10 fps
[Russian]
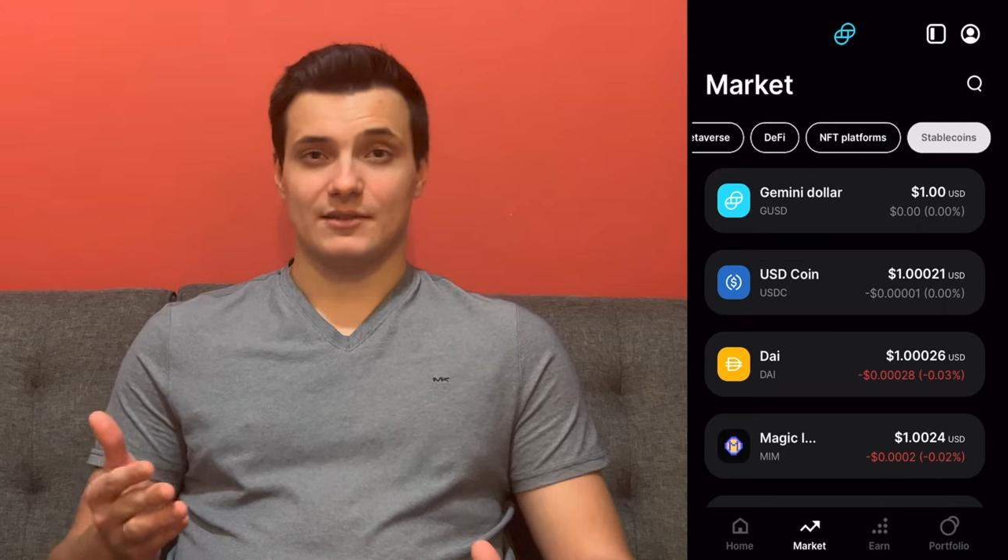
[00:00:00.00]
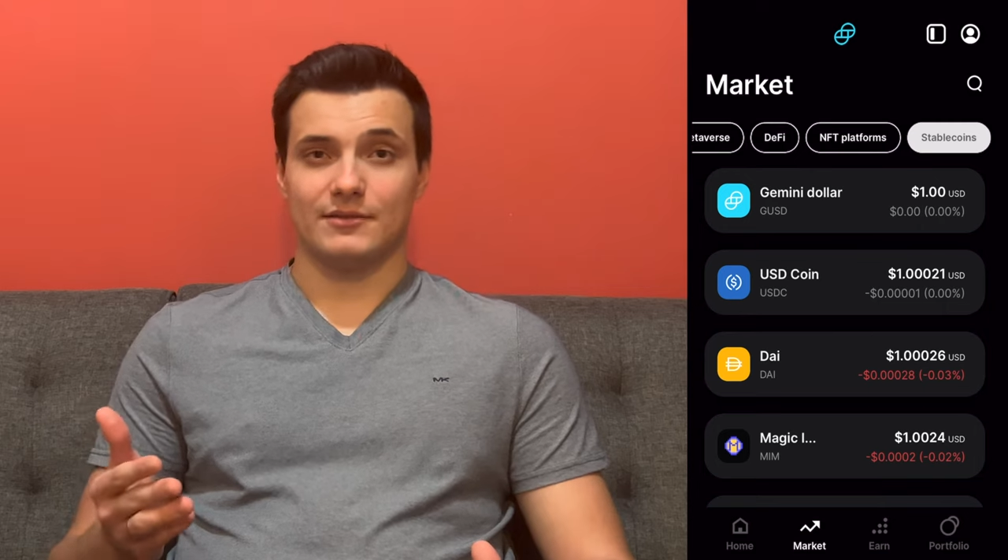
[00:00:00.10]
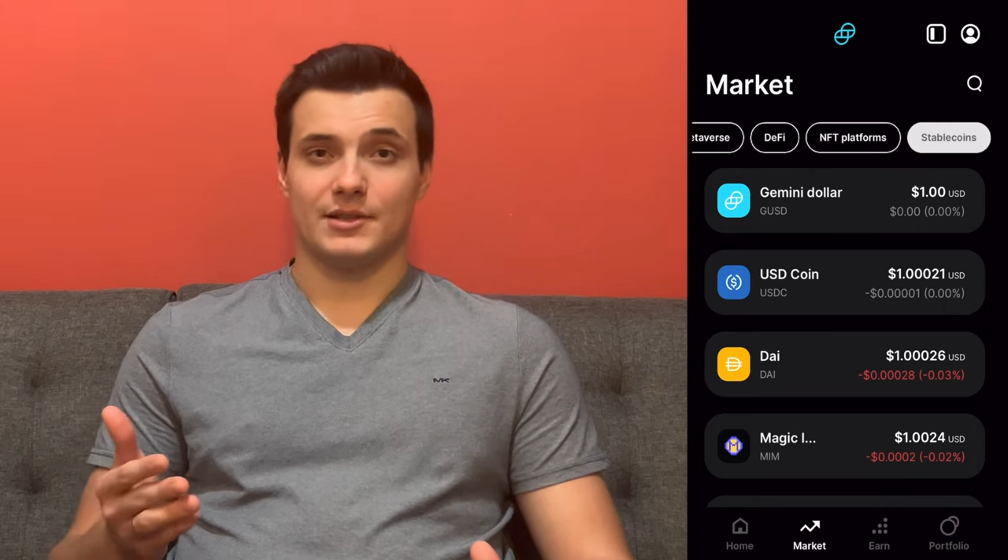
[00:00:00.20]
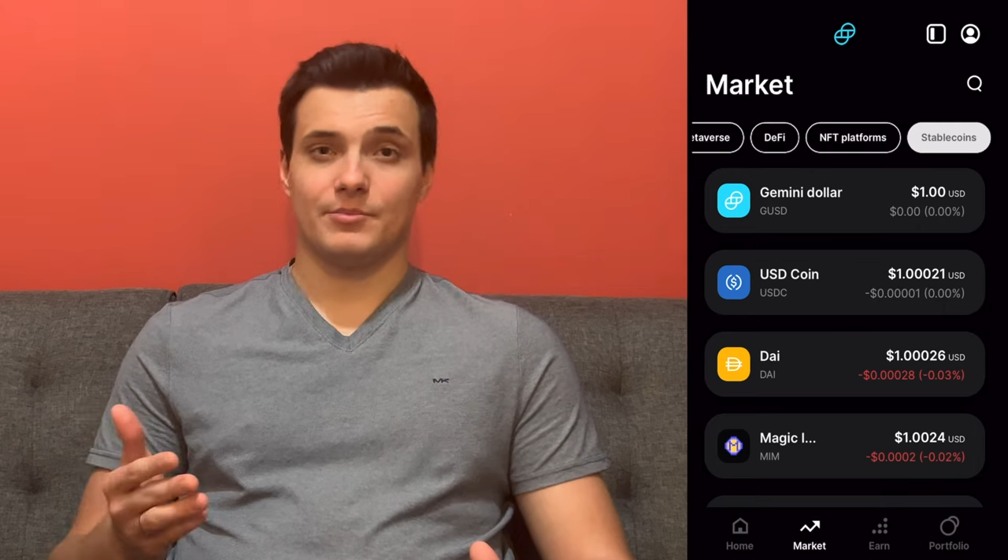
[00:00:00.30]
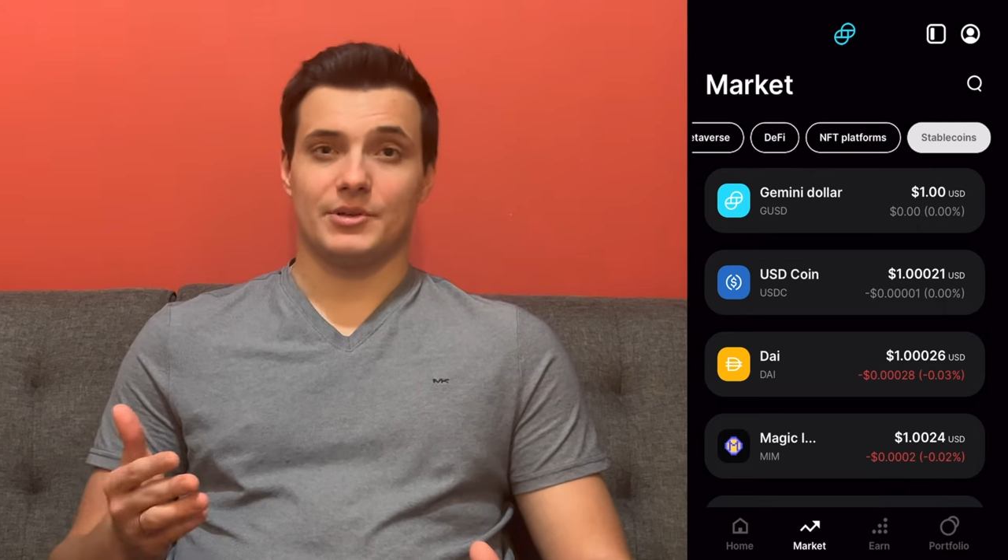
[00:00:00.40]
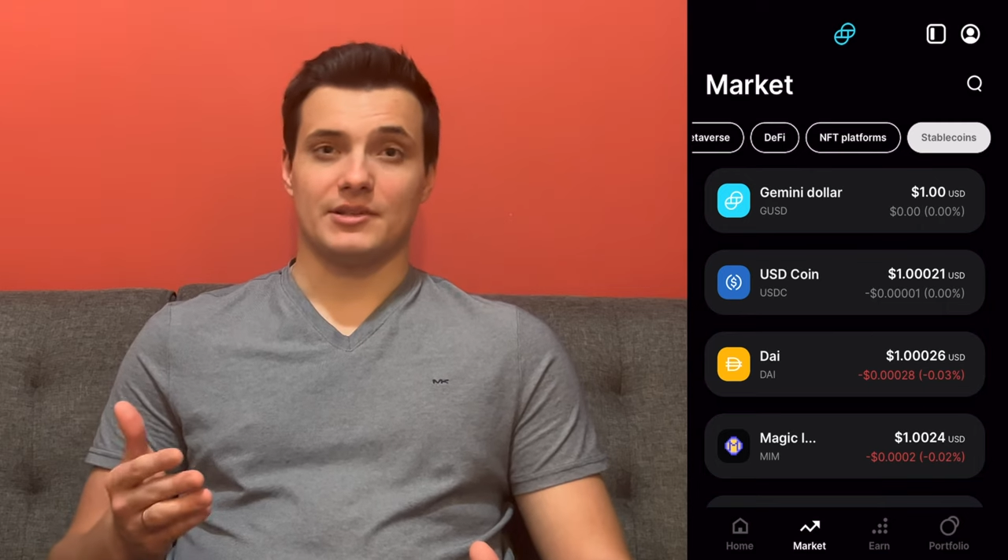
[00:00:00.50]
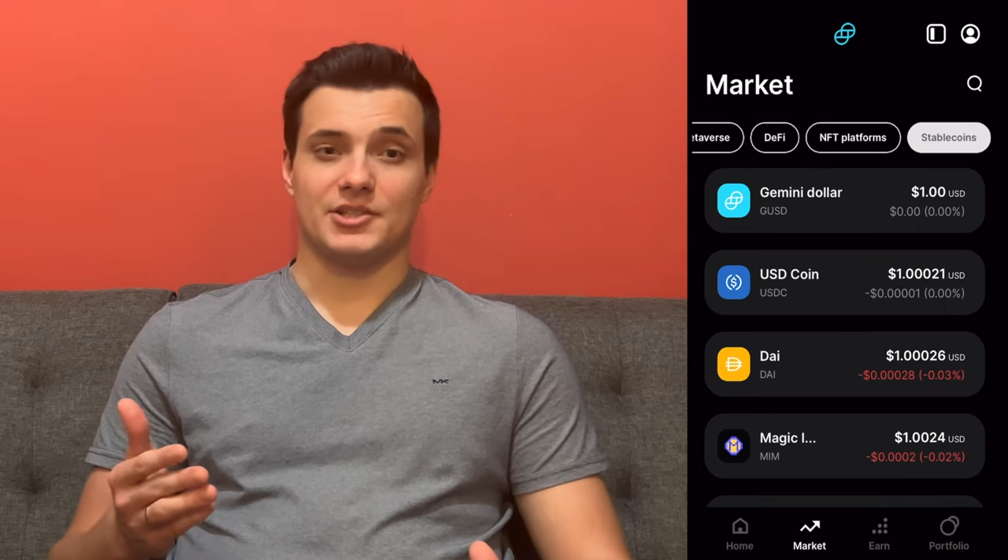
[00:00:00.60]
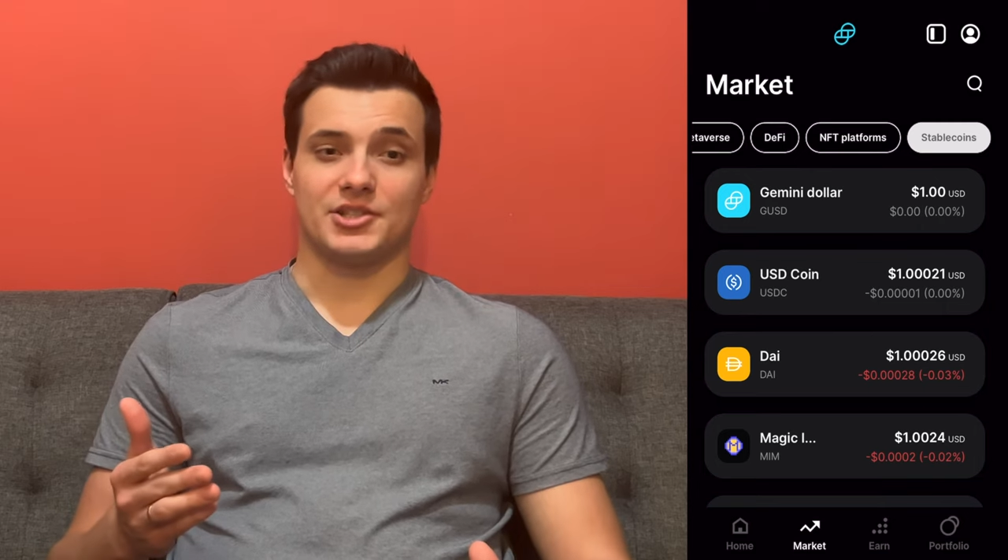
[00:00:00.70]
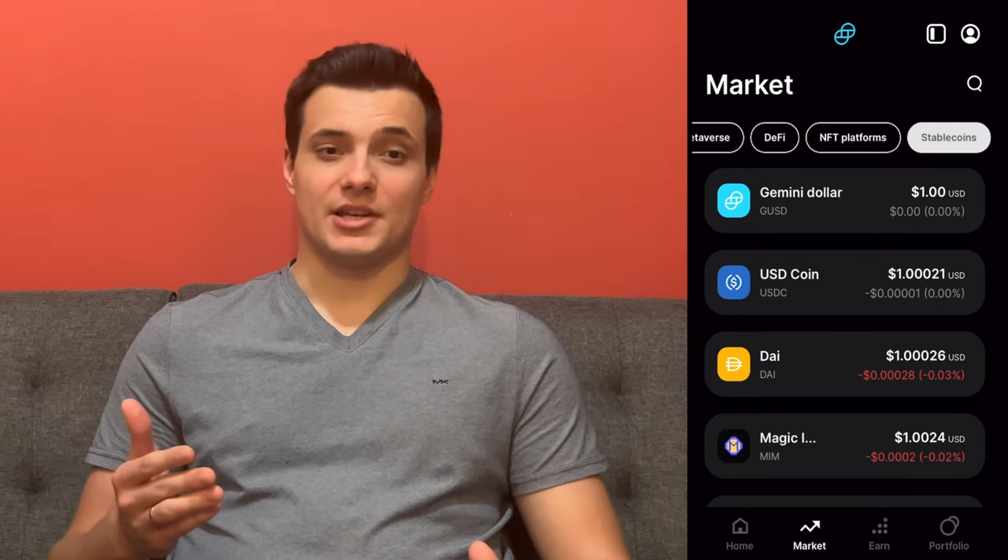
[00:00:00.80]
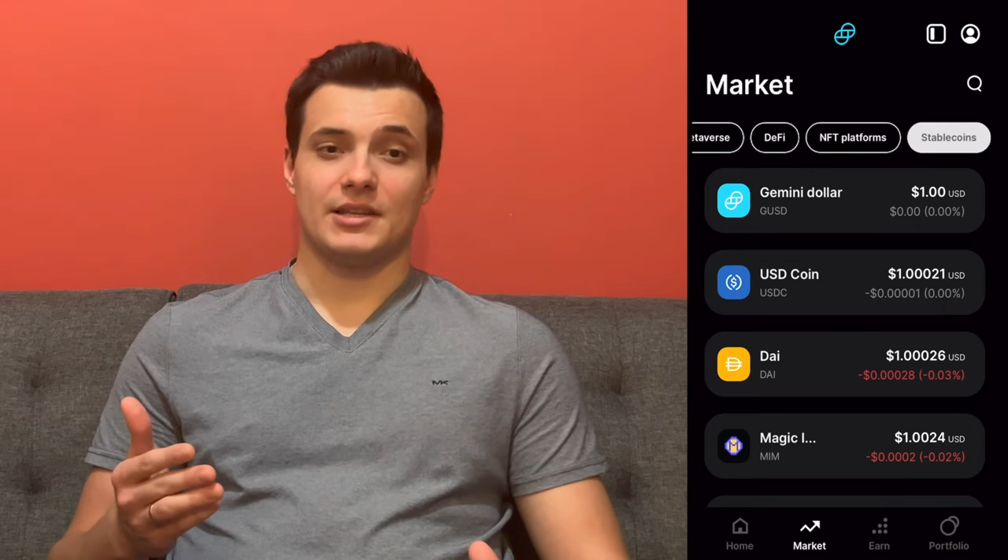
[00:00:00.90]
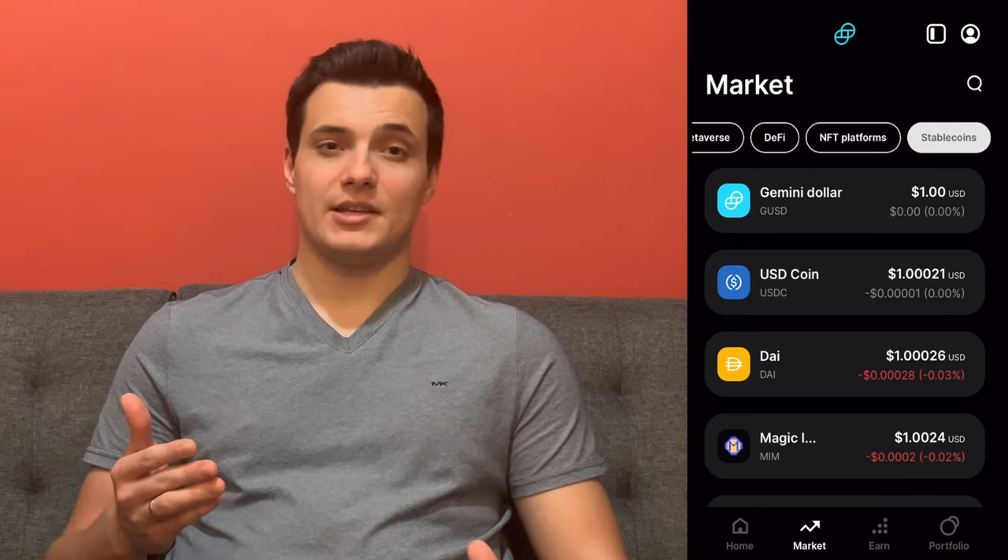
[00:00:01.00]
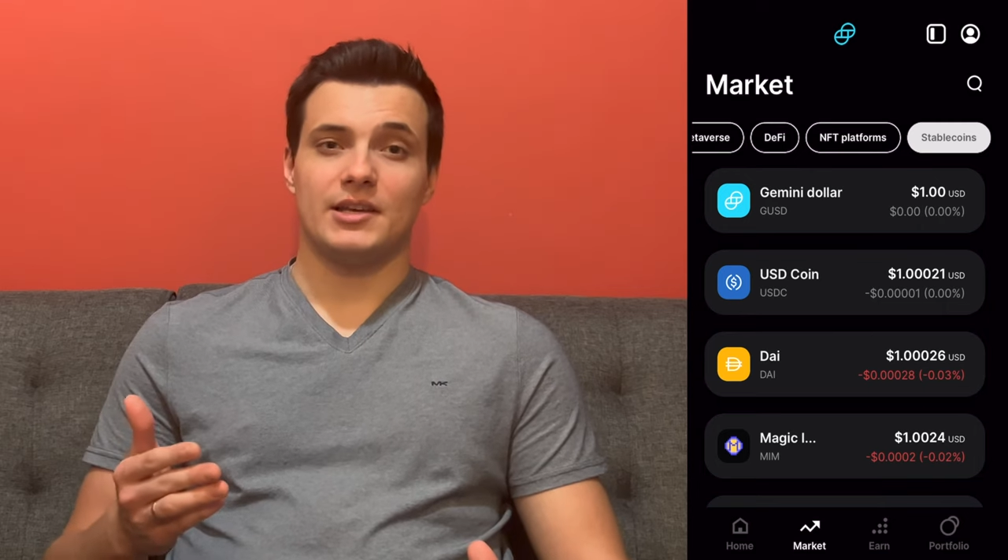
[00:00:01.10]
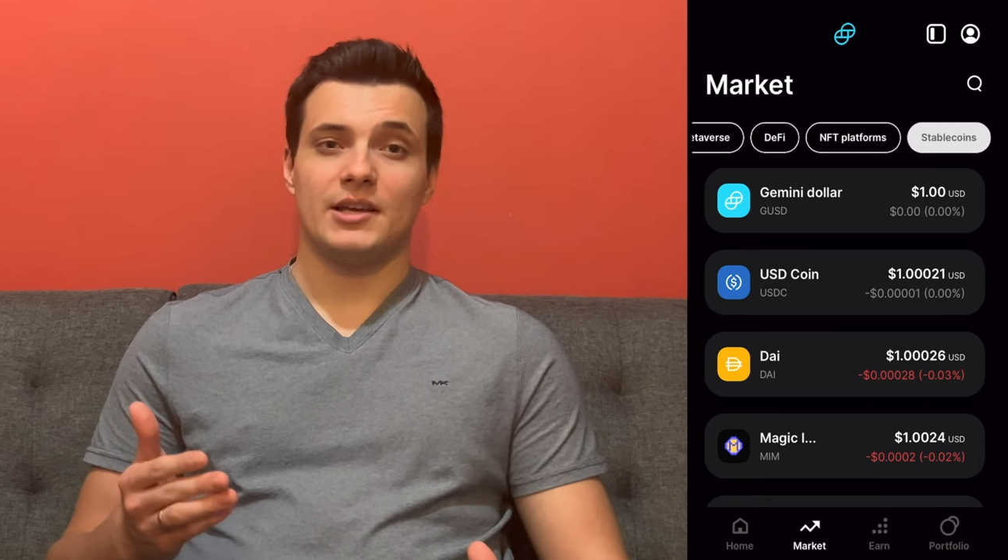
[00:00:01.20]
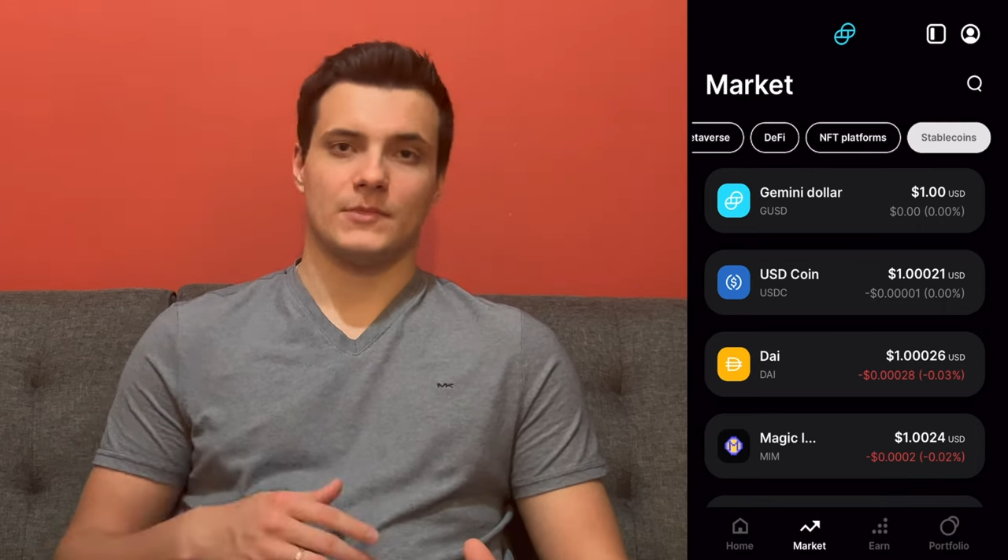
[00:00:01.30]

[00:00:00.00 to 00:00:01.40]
этом приложении